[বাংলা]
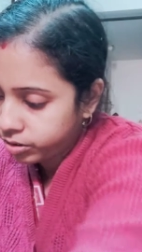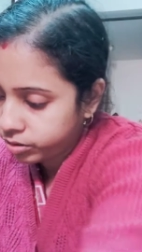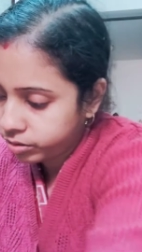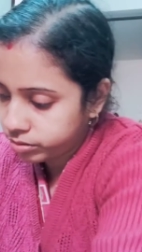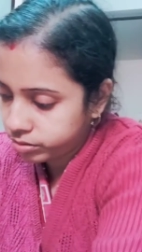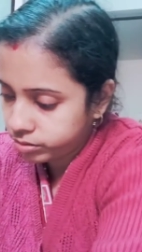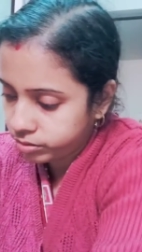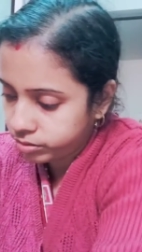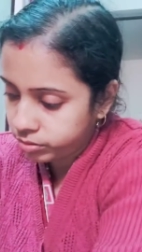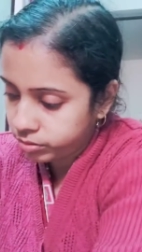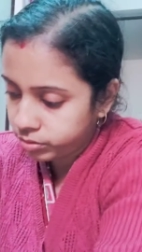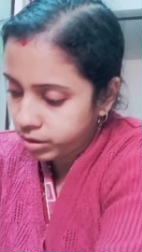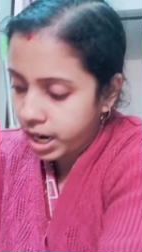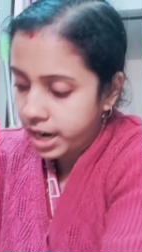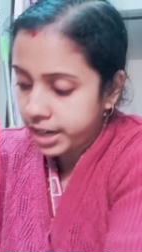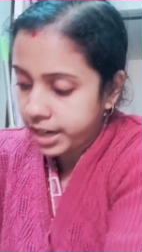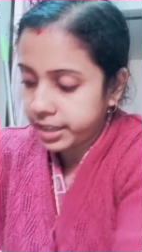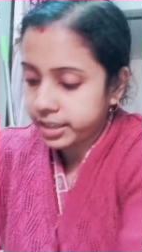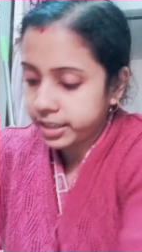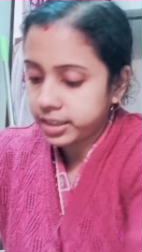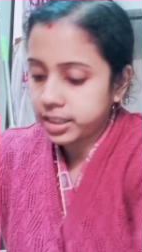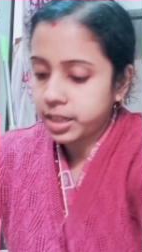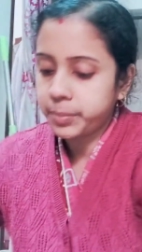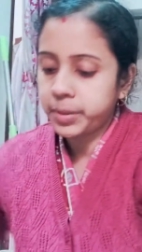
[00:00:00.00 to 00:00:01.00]
ও
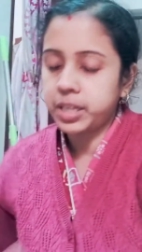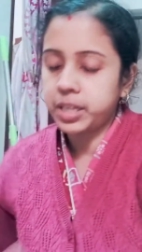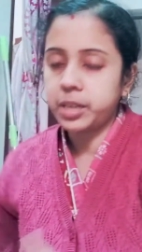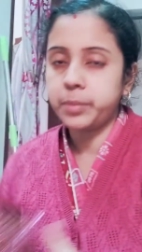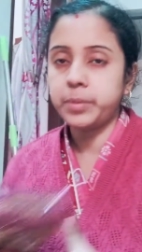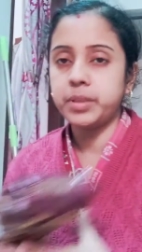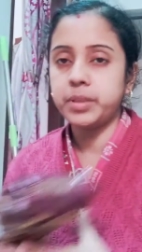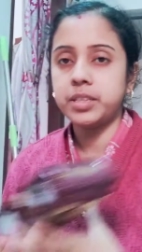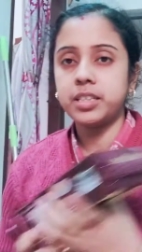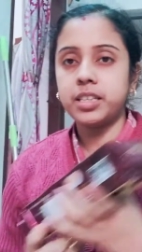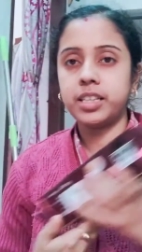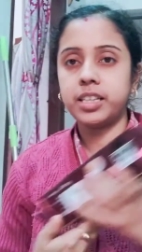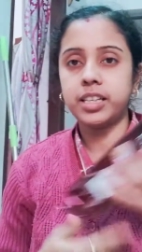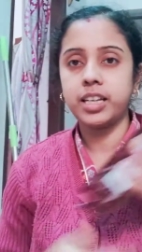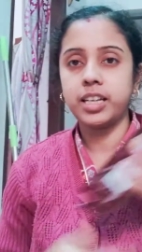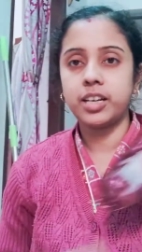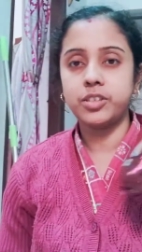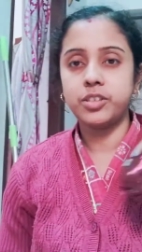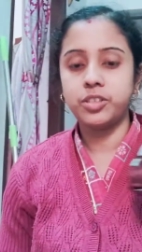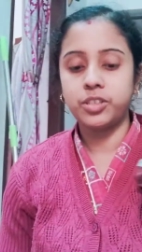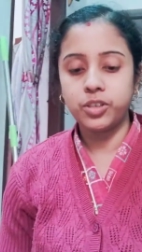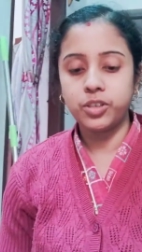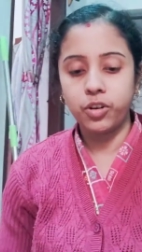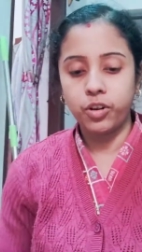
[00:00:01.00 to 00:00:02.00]
আরেকটা একটা এটা
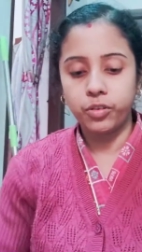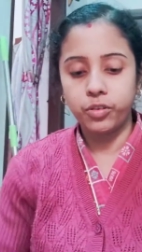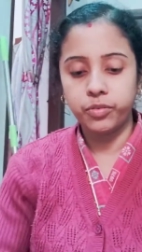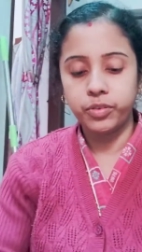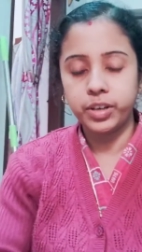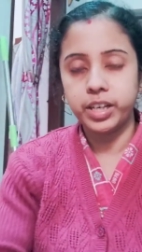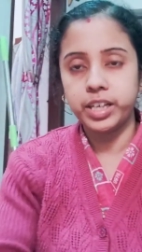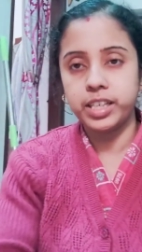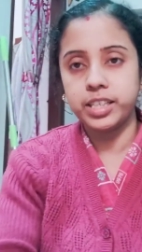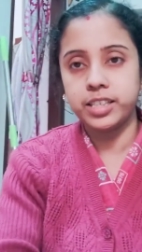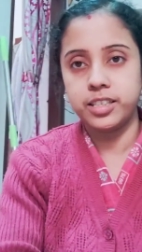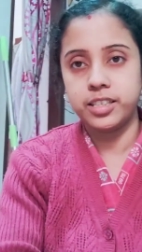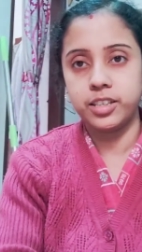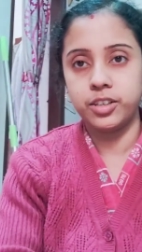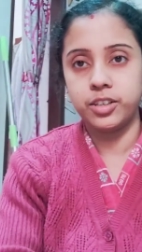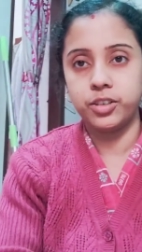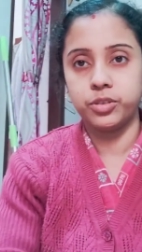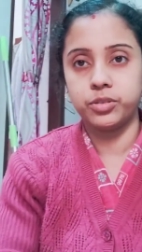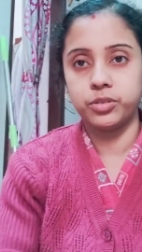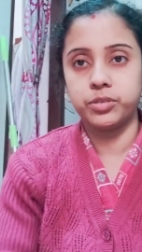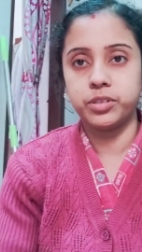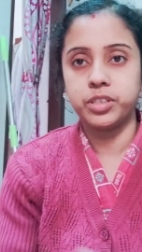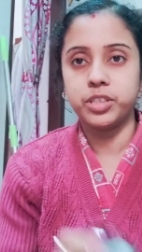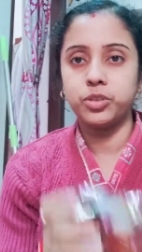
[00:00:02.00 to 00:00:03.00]
হচ্ছে অফারে ছিল
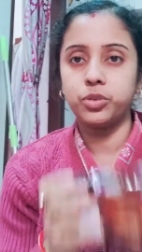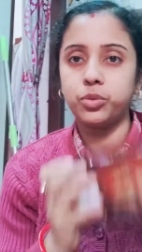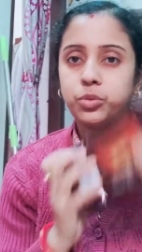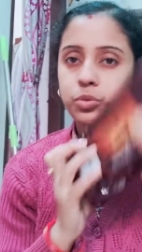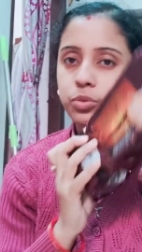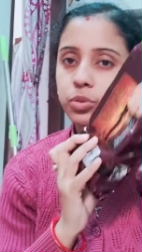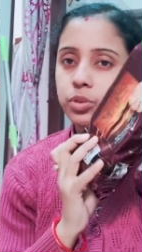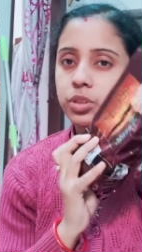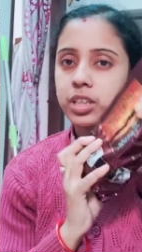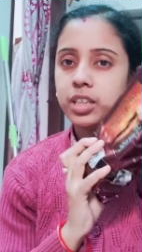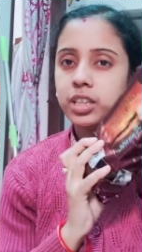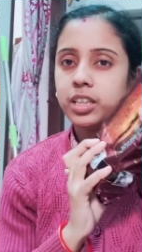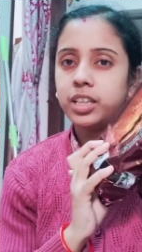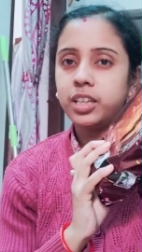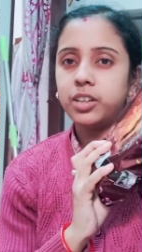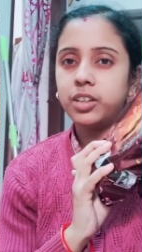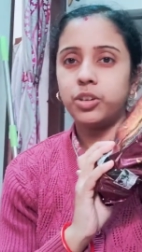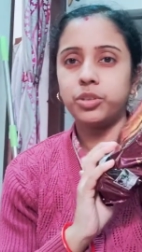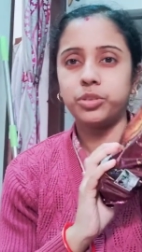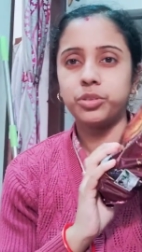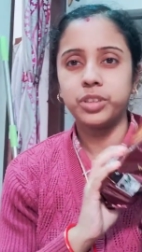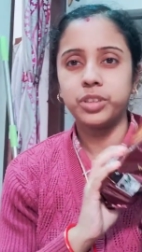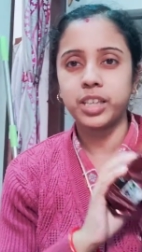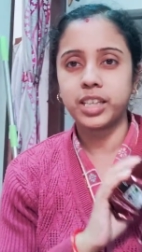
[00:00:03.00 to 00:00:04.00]
যে দুটো কিনলে
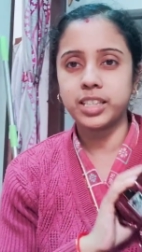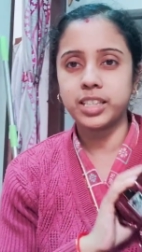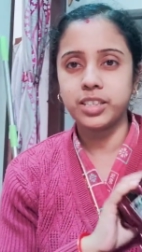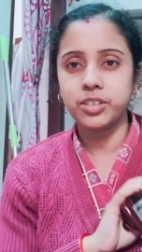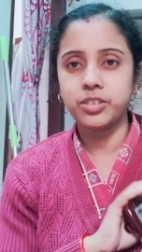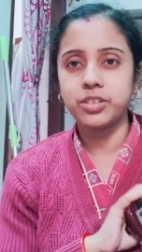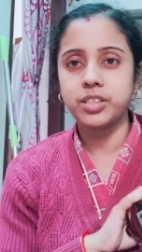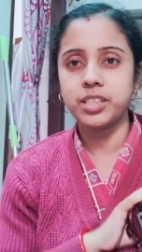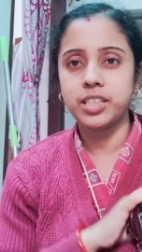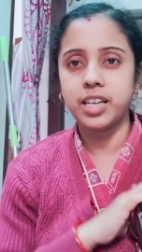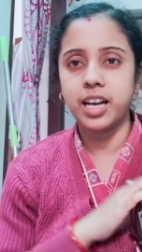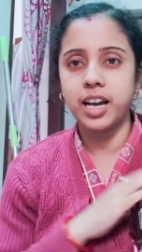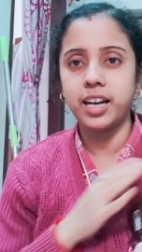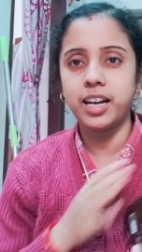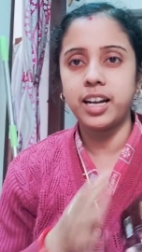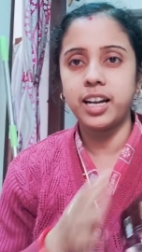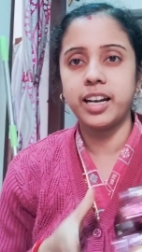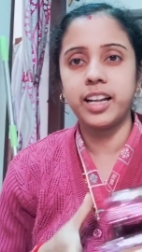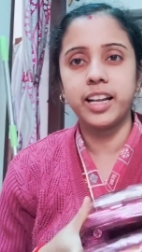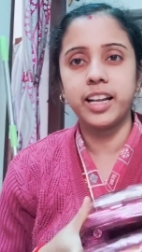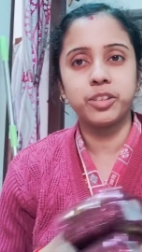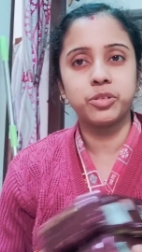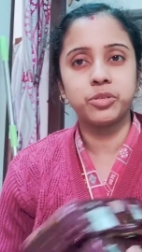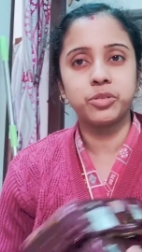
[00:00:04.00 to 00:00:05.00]
কত টাকা যেন ছাড় আর
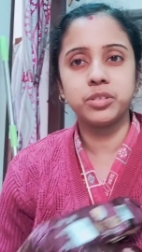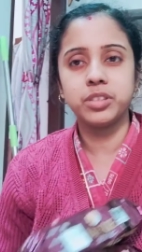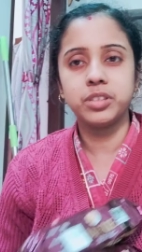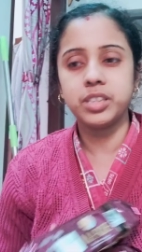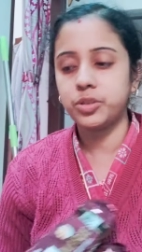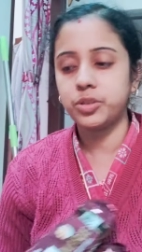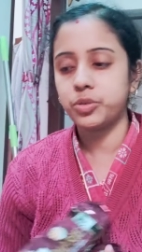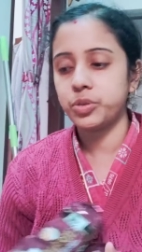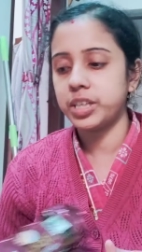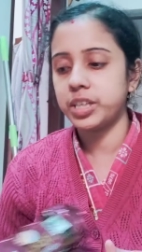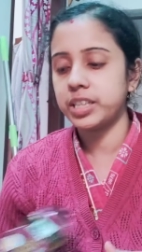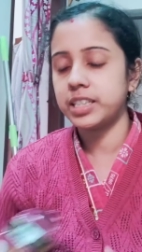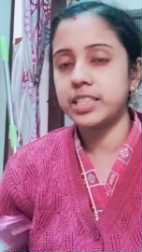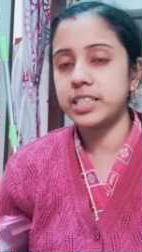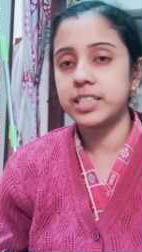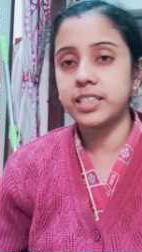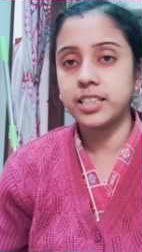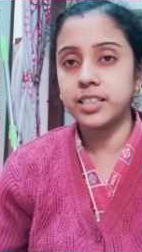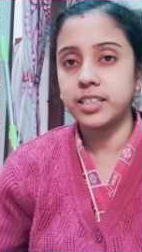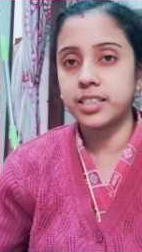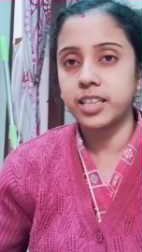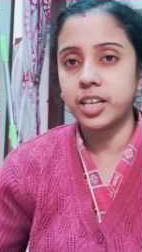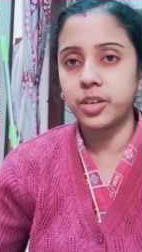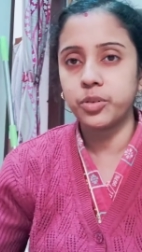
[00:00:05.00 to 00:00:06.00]
এখন এই টোয়েন্টি
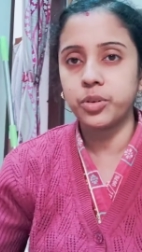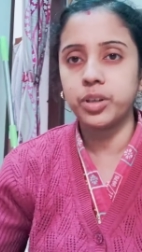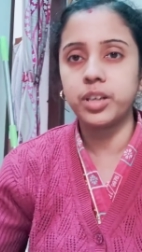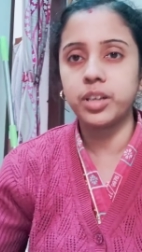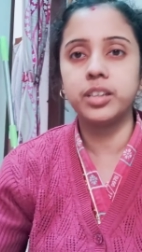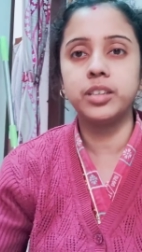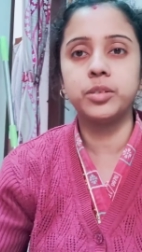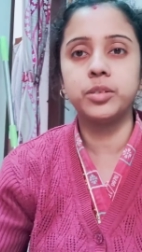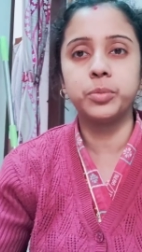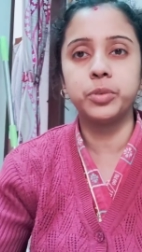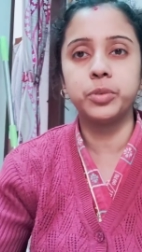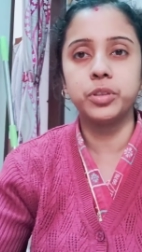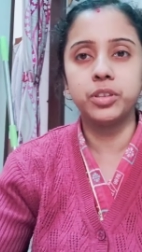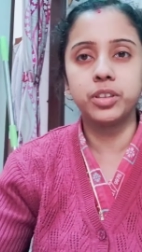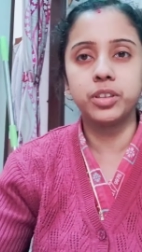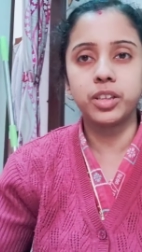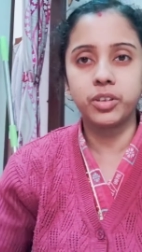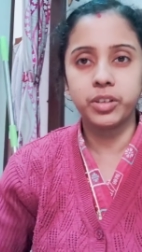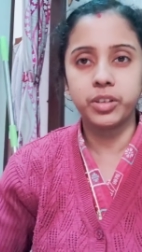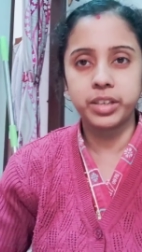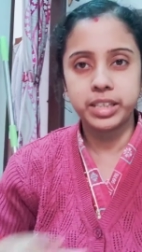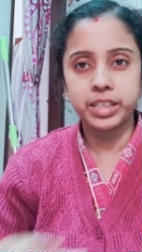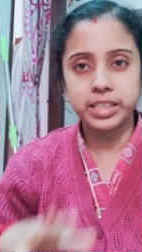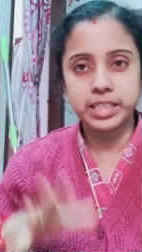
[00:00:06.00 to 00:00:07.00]
সিক্স জানুয়ারি উপলক্ষে
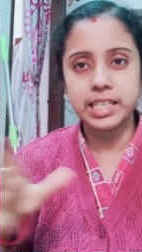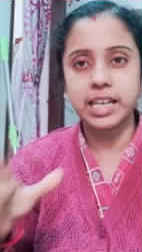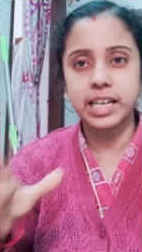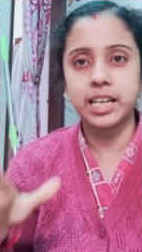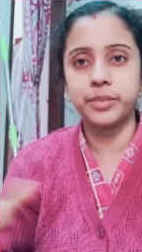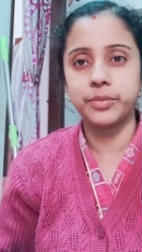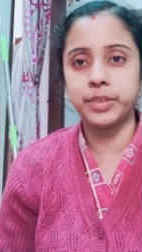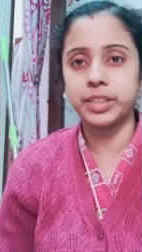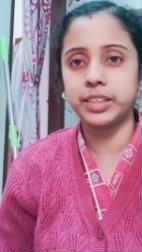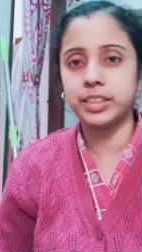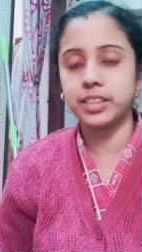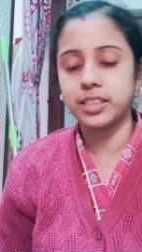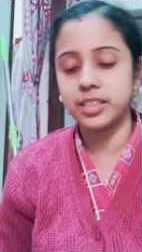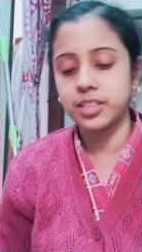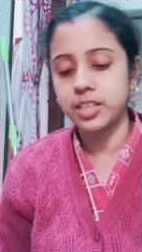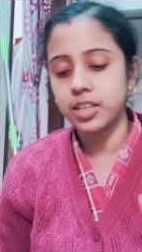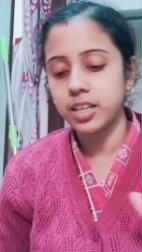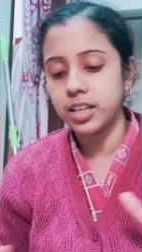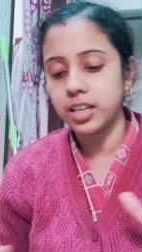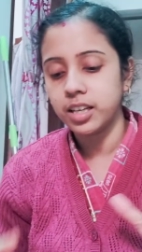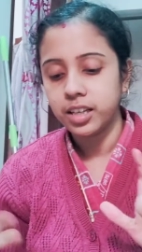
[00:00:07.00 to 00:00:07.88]
অনেক ছাড় পাচ্ছে